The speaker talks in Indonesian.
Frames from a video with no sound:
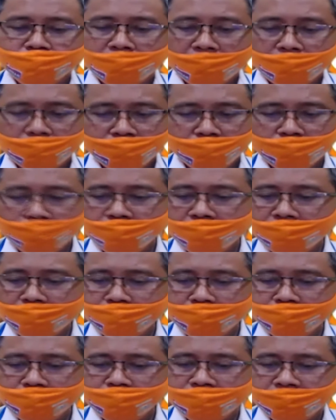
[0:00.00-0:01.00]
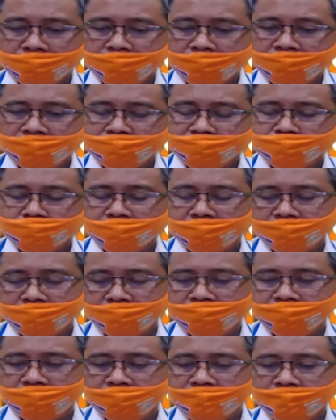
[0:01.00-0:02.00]
bambu-bambu dan dan
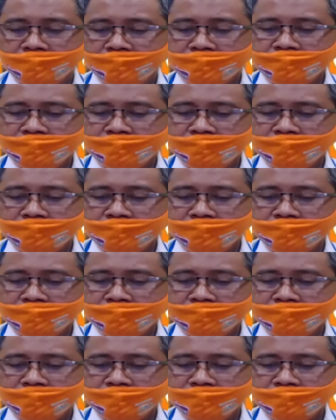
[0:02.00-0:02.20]
sebagainya.